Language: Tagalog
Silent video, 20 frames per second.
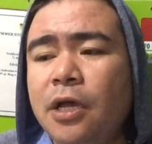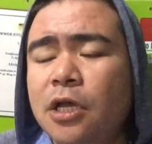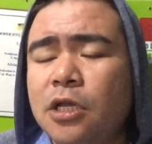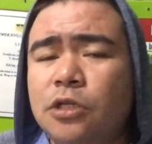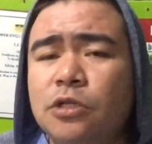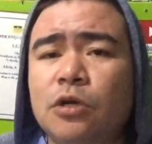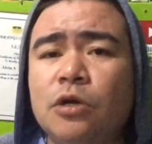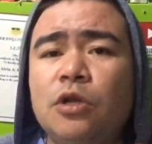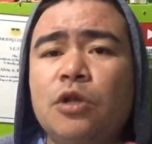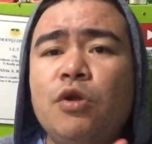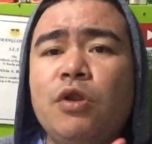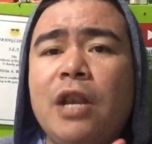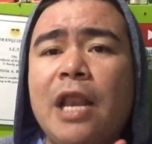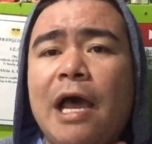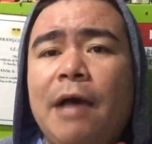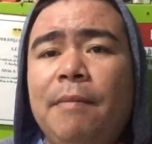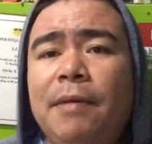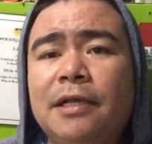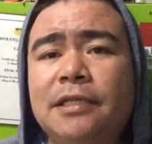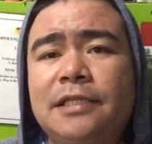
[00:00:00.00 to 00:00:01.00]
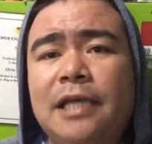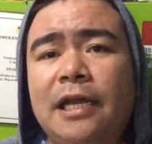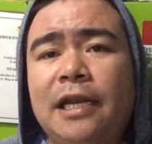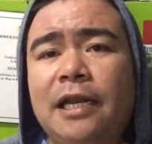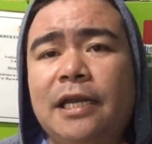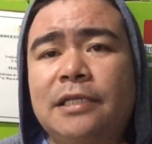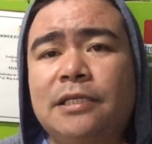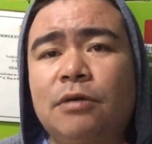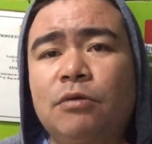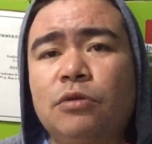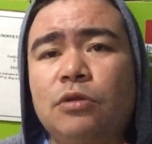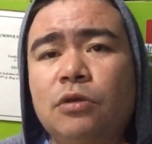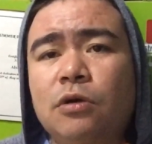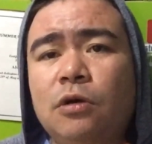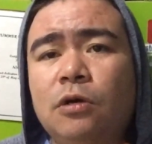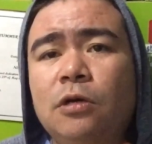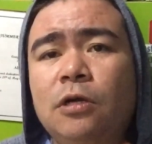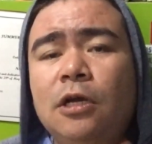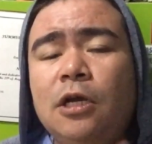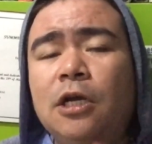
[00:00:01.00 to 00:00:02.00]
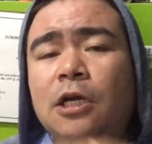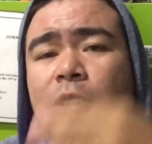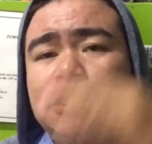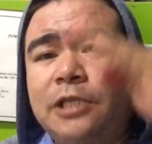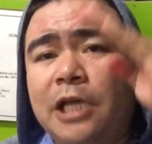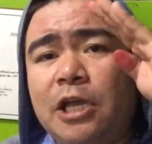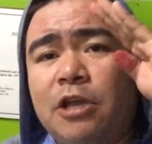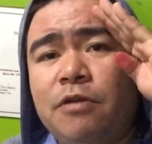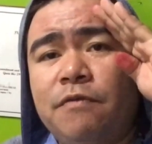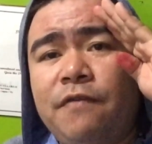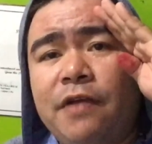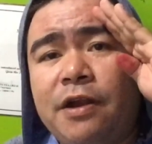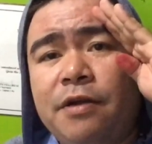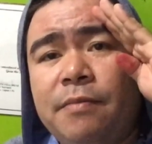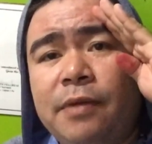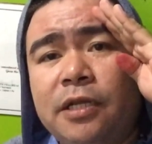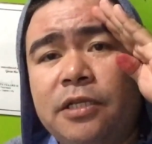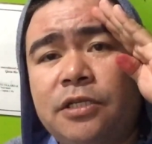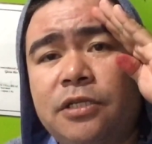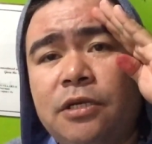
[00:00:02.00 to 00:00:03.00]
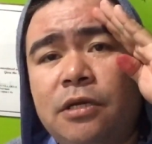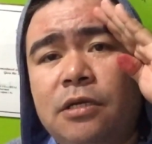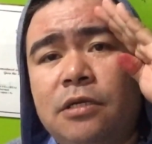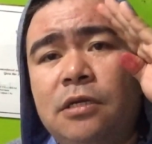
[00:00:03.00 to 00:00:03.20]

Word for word: So, yun lamang sana nasagot ko. Thank you very much.